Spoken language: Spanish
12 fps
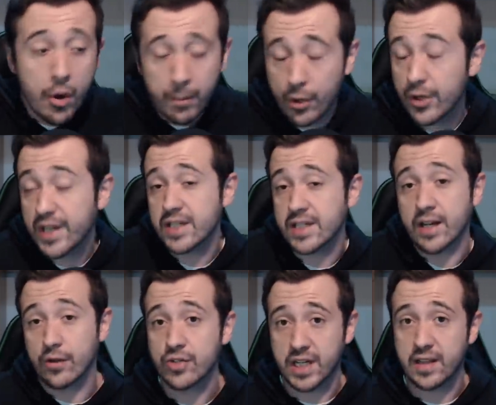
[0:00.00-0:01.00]
porque se
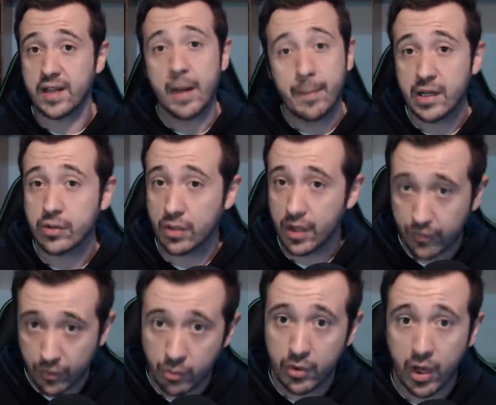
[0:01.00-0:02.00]
considera piloto de
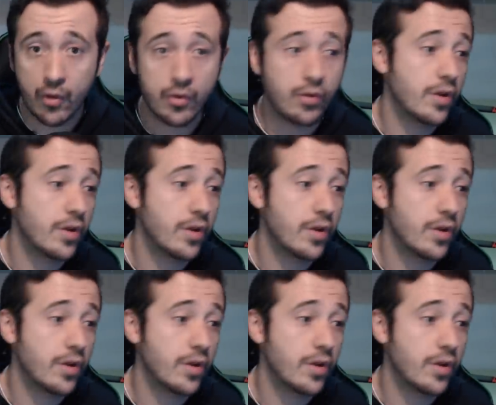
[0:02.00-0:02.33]
Fórmula 1, ¿no?